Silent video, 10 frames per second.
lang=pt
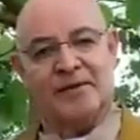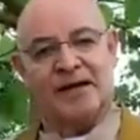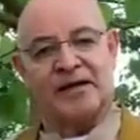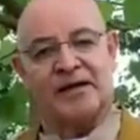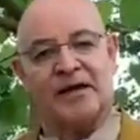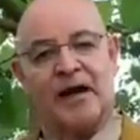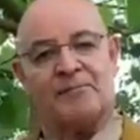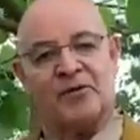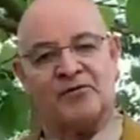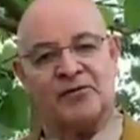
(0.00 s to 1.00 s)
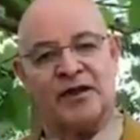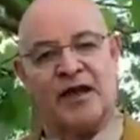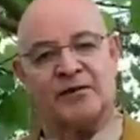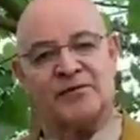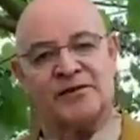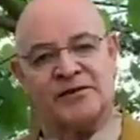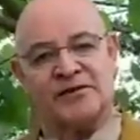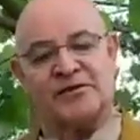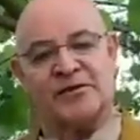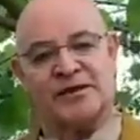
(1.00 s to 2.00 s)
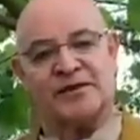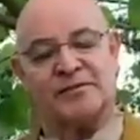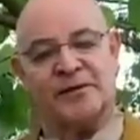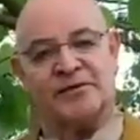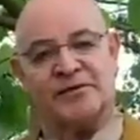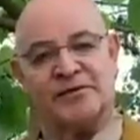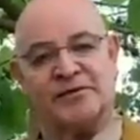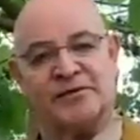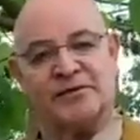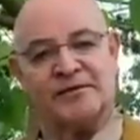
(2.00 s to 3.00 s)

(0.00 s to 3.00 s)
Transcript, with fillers: para aprofundarmos esses conhecimentos.